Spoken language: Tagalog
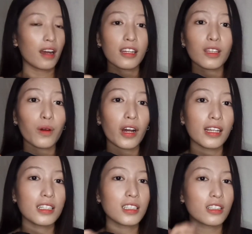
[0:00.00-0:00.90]
kanin duha
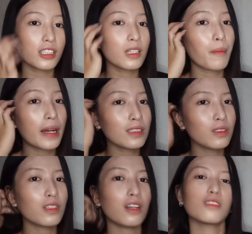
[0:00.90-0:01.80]
is 30
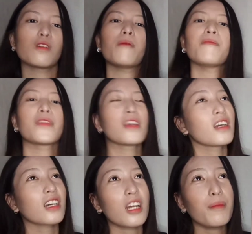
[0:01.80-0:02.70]
pesos ra. So,
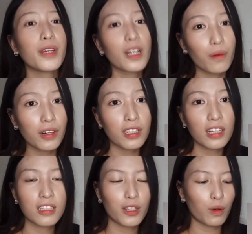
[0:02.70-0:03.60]
grabe ka worth
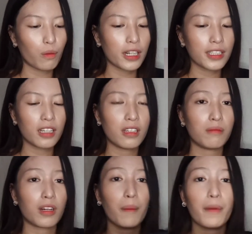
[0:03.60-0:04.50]
is inyong kwarta din.
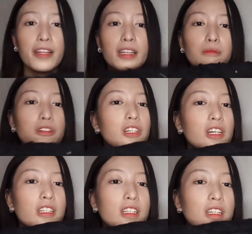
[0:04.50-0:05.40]
Makapalit na mong ni
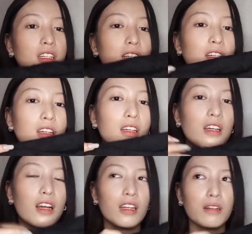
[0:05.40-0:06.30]
ani.
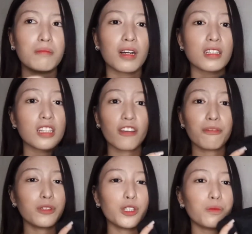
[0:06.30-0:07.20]
Kanang makasave
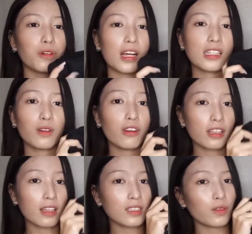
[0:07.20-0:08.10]
mo dyan mo guys.
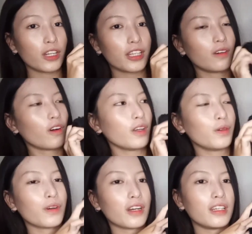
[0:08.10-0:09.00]
Sulit na sulit ang kay
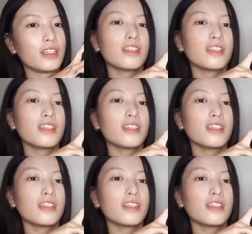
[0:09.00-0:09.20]
ukay